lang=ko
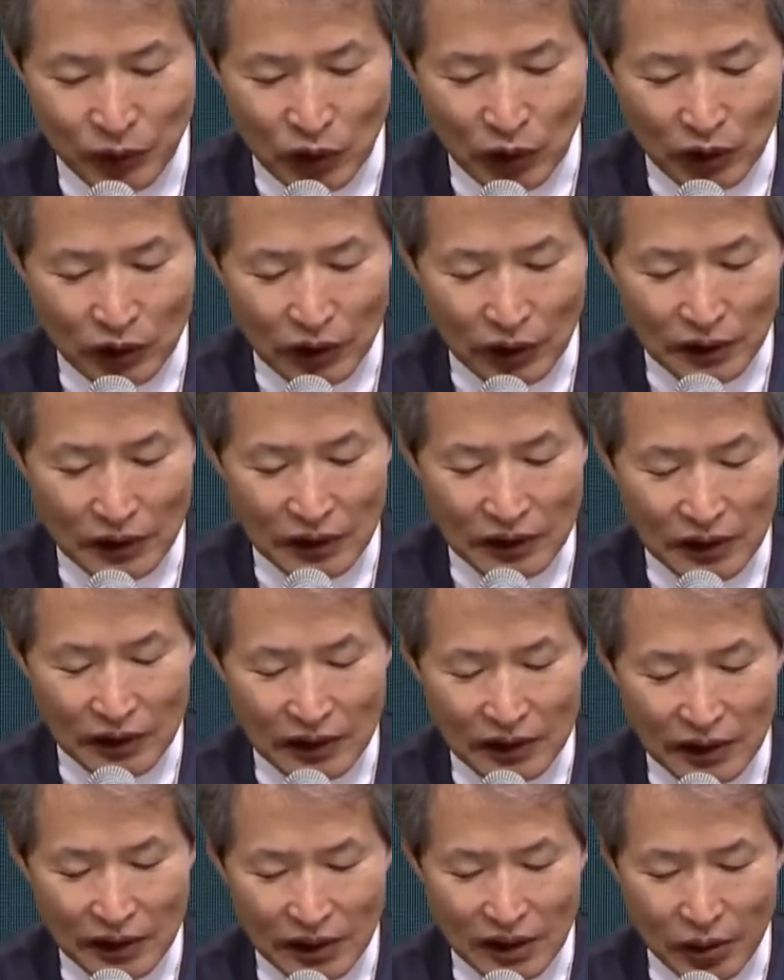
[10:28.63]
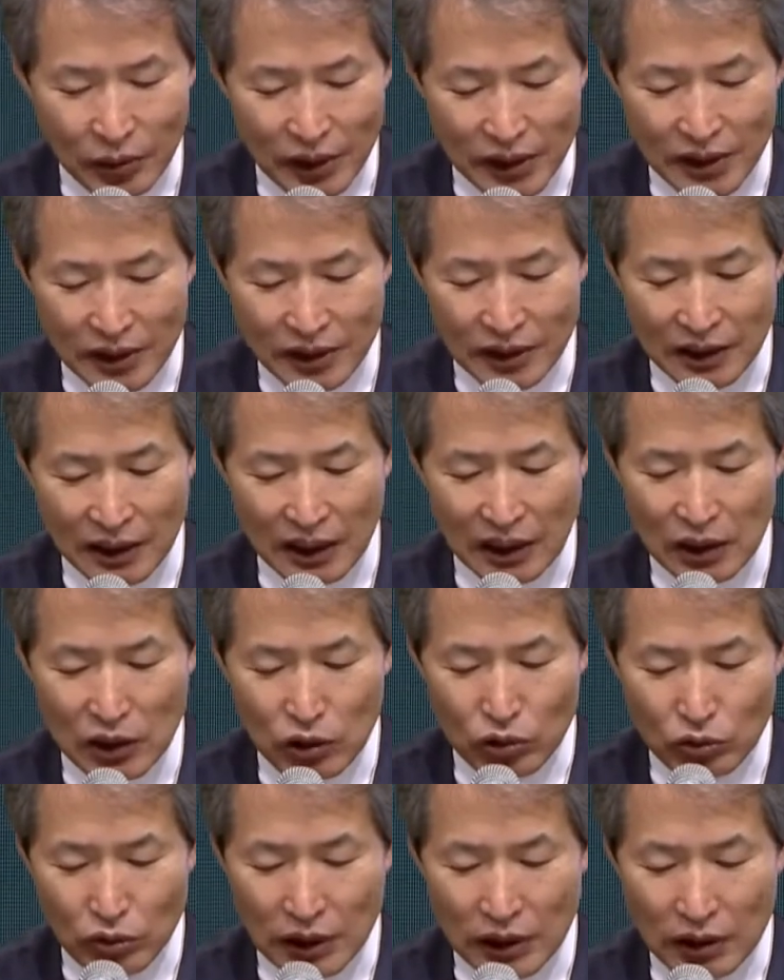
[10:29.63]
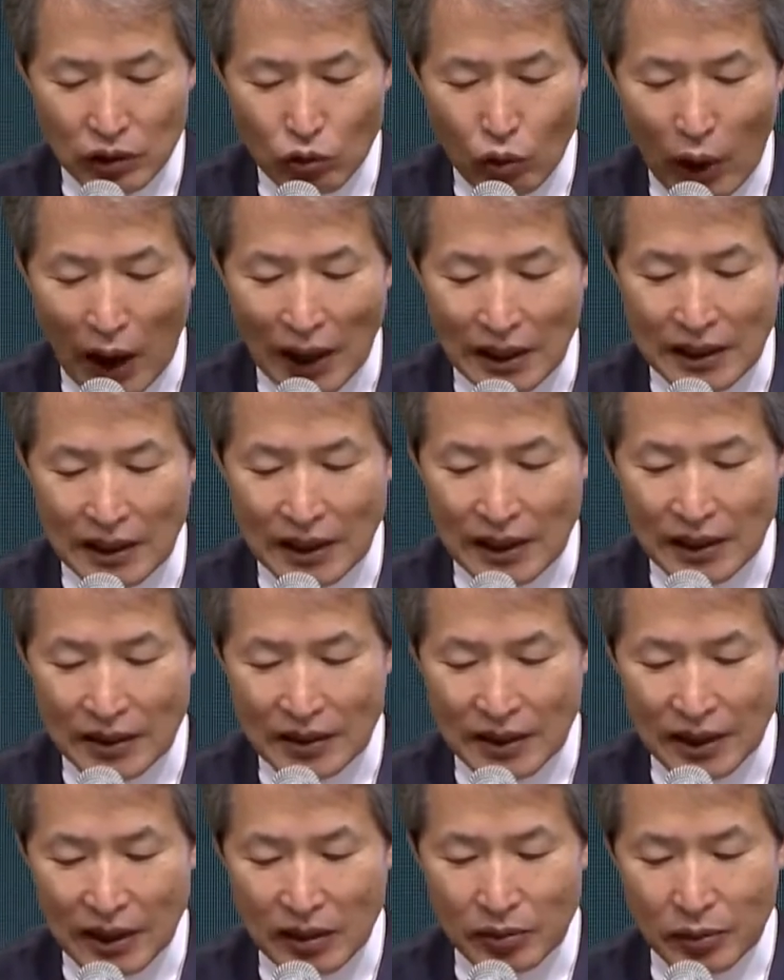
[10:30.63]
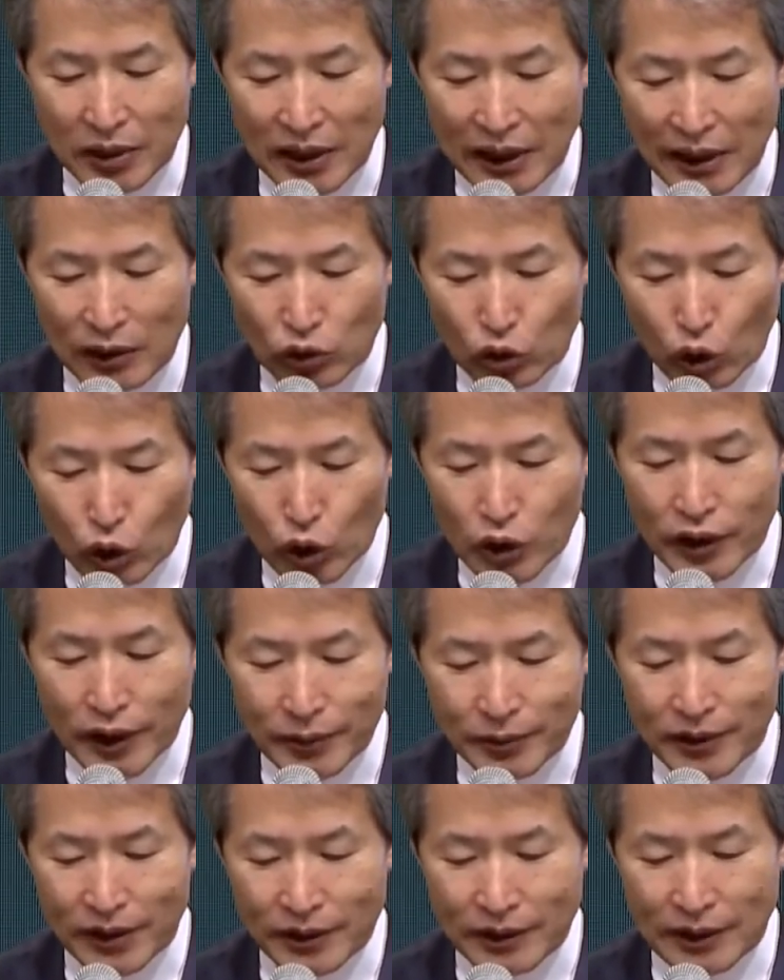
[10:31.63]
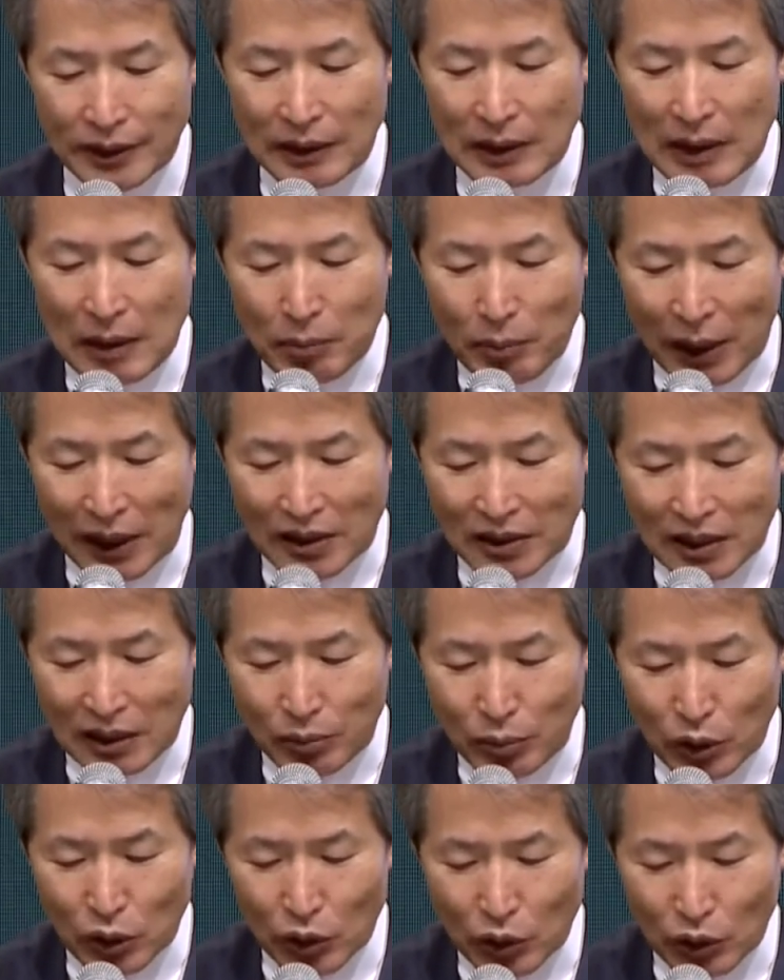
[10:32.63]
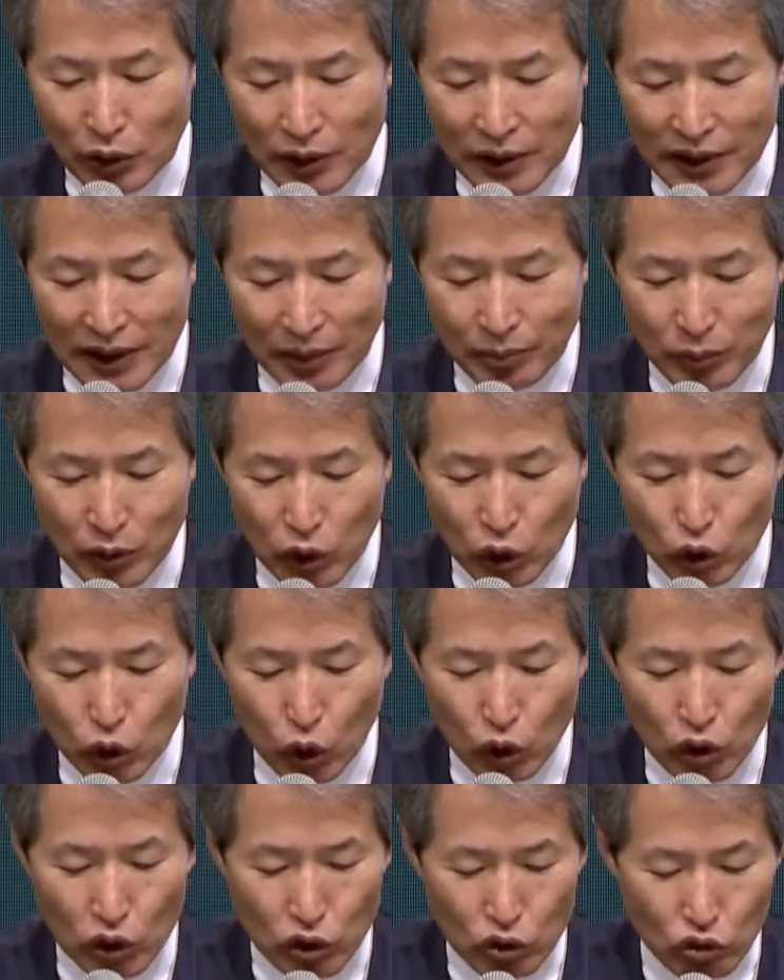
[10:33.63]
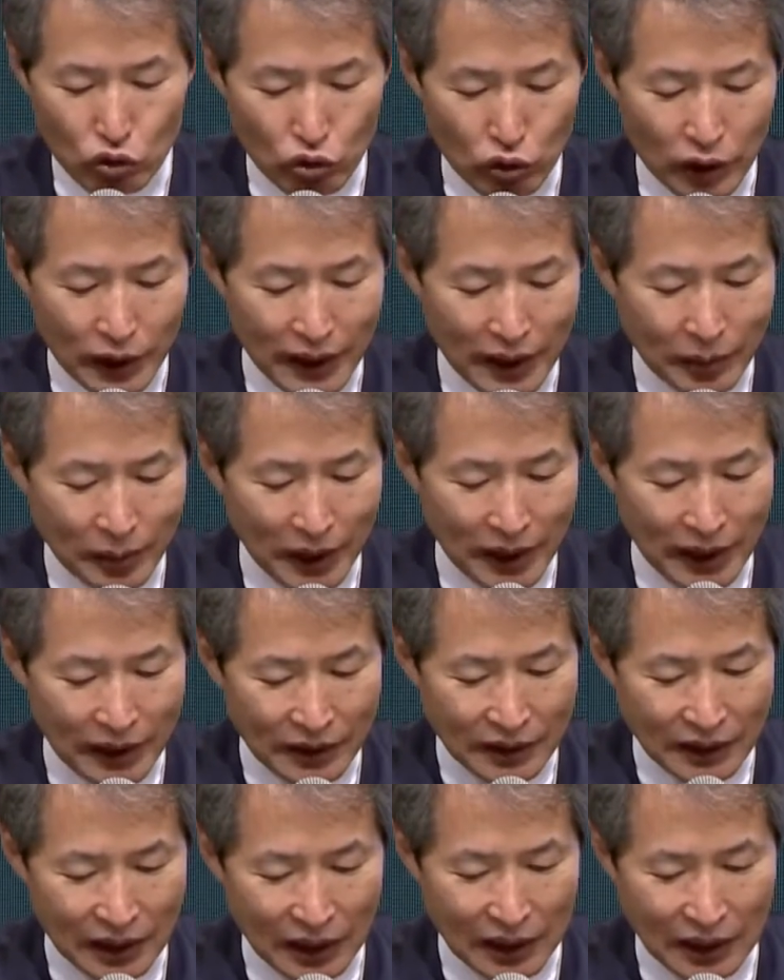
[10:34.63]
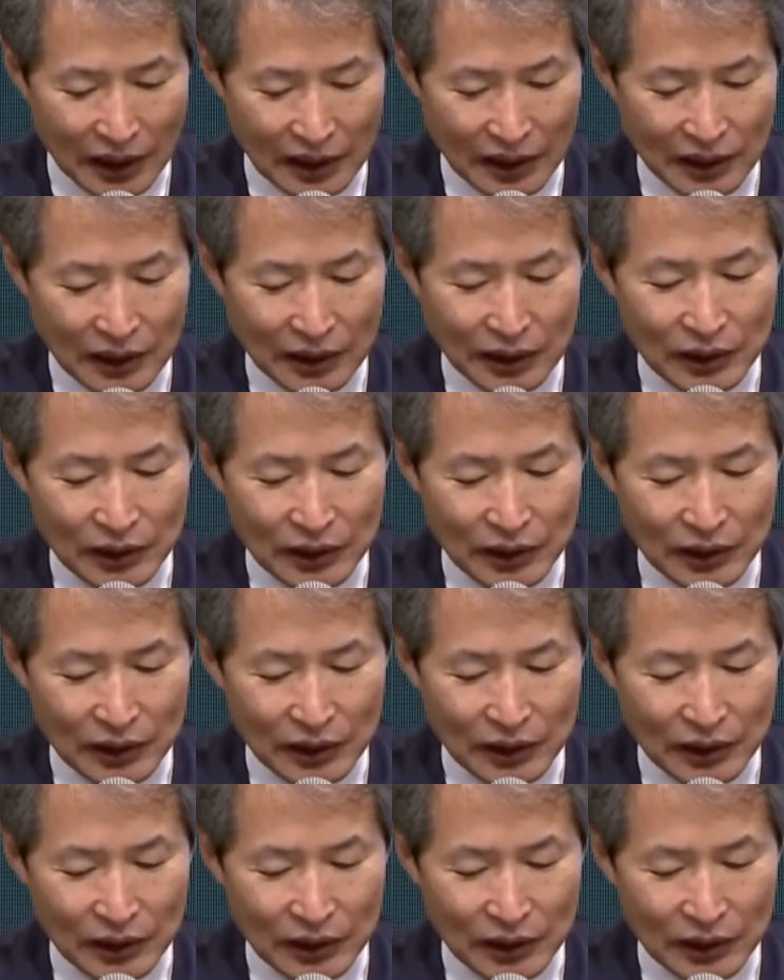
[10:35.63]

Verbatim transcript: 또 어떤 이들은 이렇게 외친다. 우리는 왕에게 세금을 낼 돈이 없어서 밭과 포도원을 잡히고 돈을 꾸어야만 했다.